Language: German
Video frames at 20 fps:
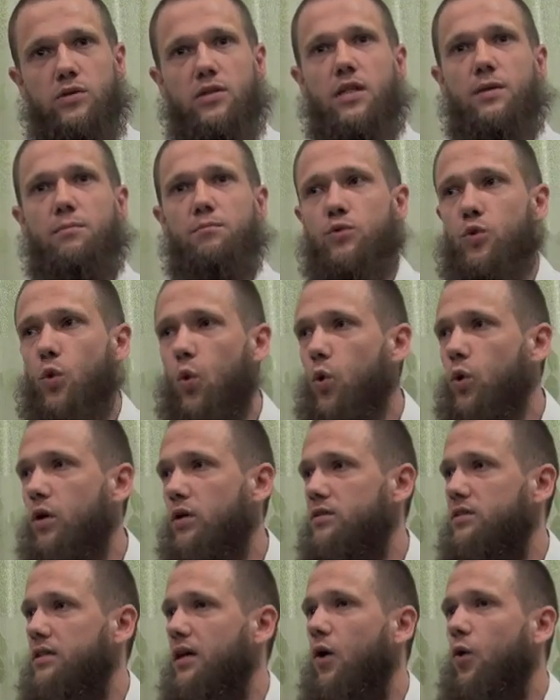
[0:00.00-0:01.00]
sie nehmen
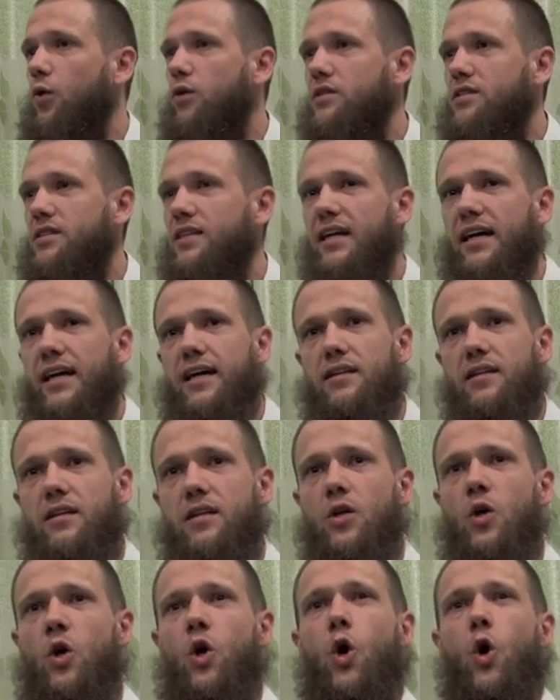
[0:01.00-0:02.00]
Drogen, sie rauchen
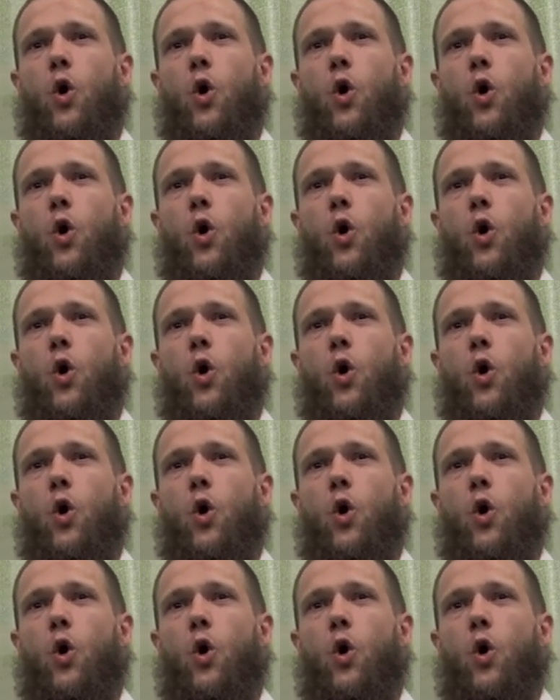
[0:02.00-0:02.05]
Zigaretten,